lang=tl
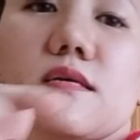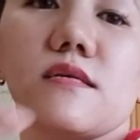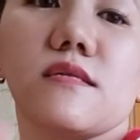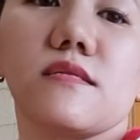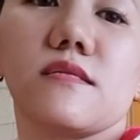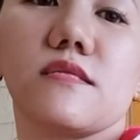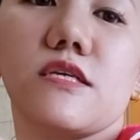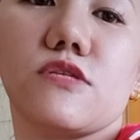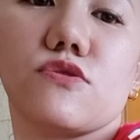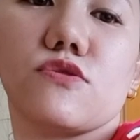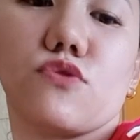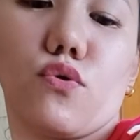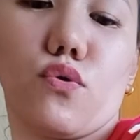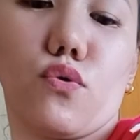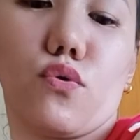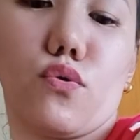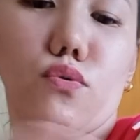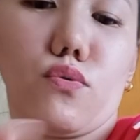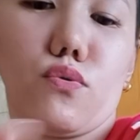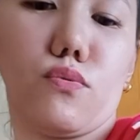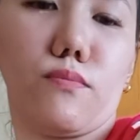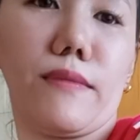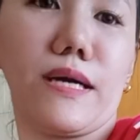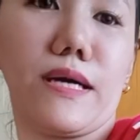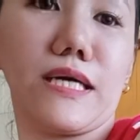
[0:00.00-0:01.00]
dito
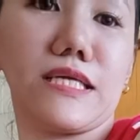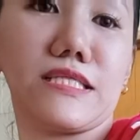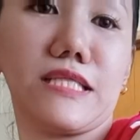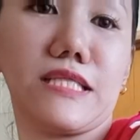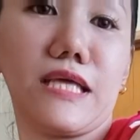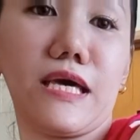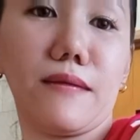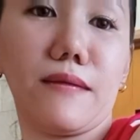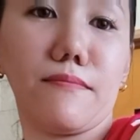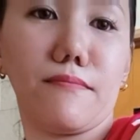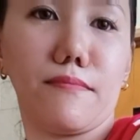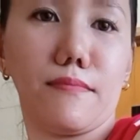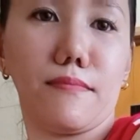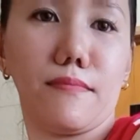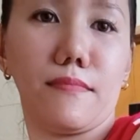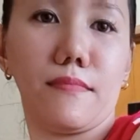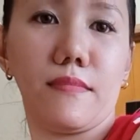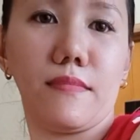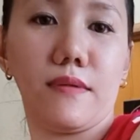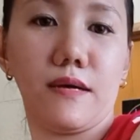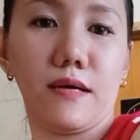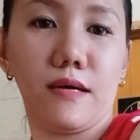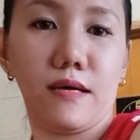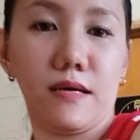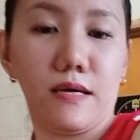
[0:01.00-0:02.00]
maitim.
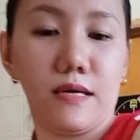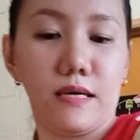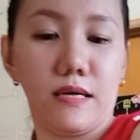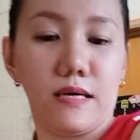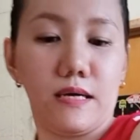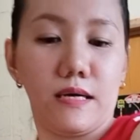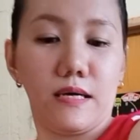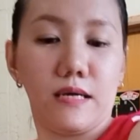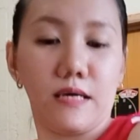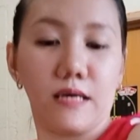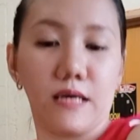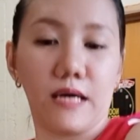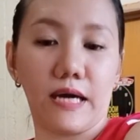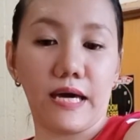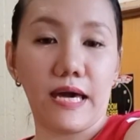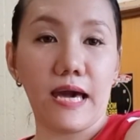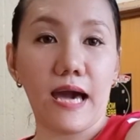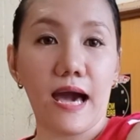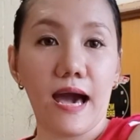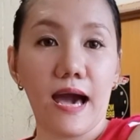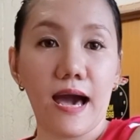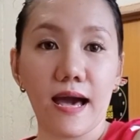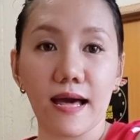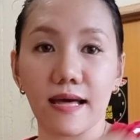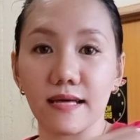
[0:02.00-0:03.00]

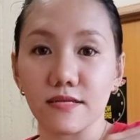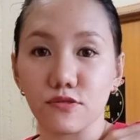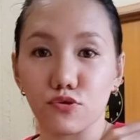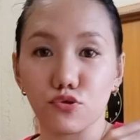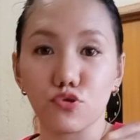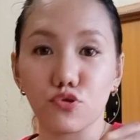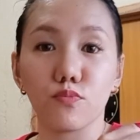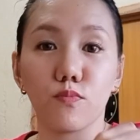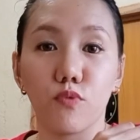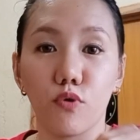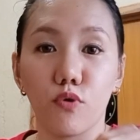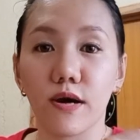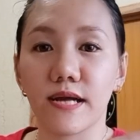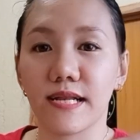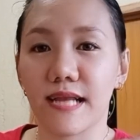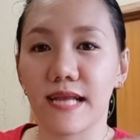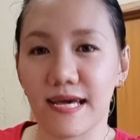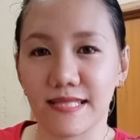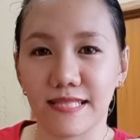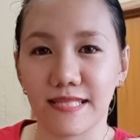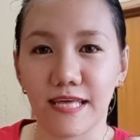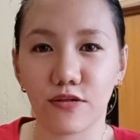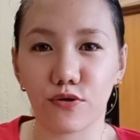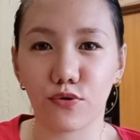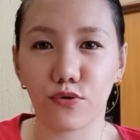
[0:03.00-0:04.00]
Kaya susubukan
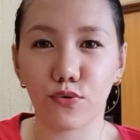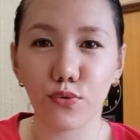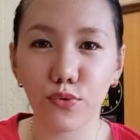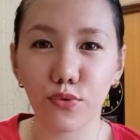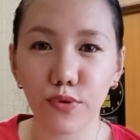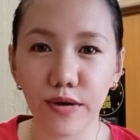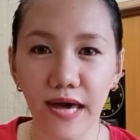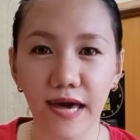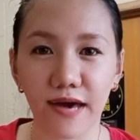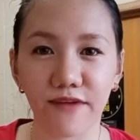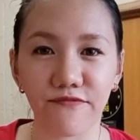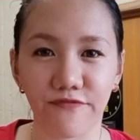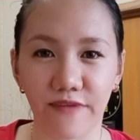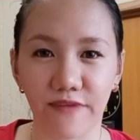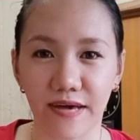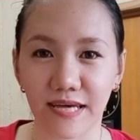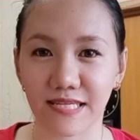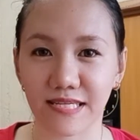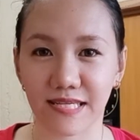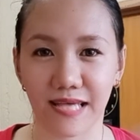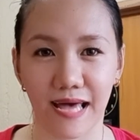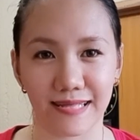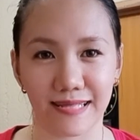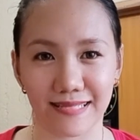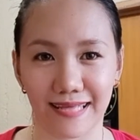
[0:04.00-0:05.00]
natin kung
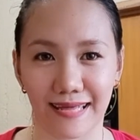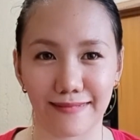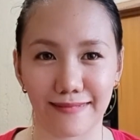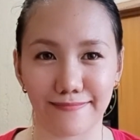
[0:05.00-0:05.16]
e-effects natin.